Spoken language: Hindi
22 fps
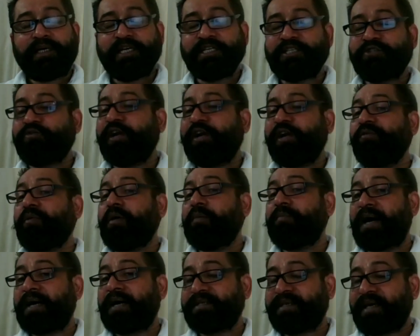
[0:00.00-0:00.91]
इस वीडियो
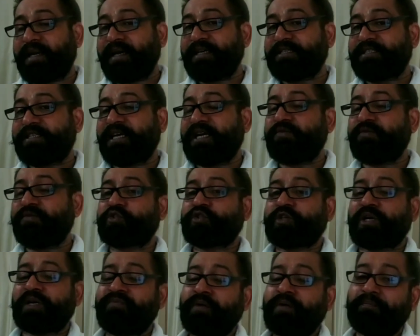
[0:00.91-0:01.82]
में बात करेंगे सिर्फ और
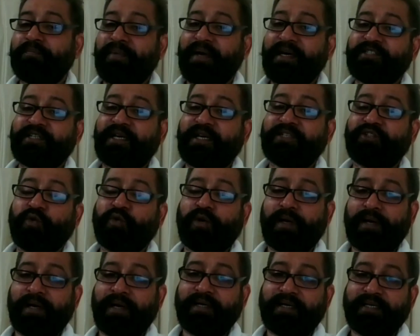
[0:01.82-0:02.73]
सिर्फ मेष राशि
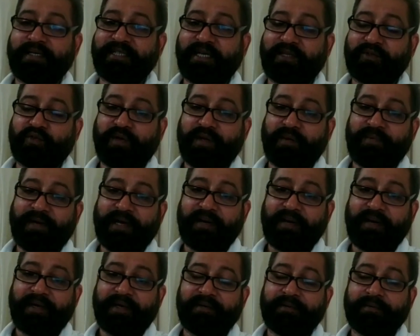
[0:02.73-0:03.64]
और लगन के जातकों के
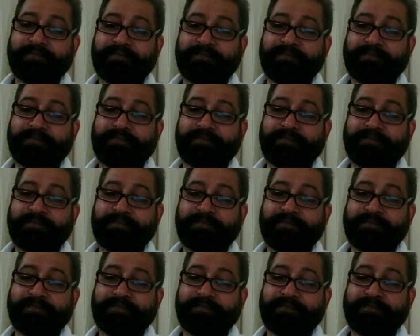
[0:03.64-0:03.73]
बारे में